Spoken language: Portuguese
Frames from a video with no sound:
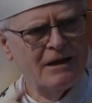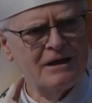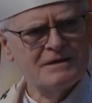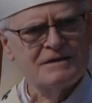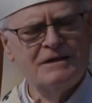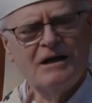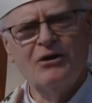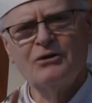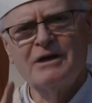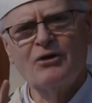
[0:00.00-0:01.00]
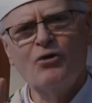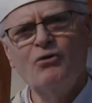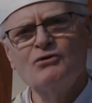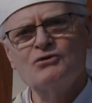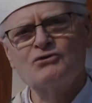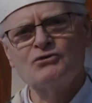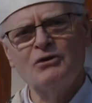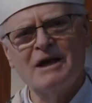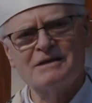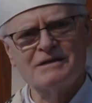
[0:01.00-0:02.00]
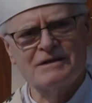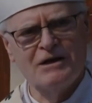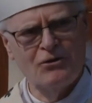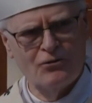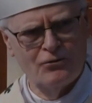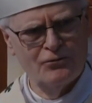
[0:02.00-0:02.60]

e sinal de consolação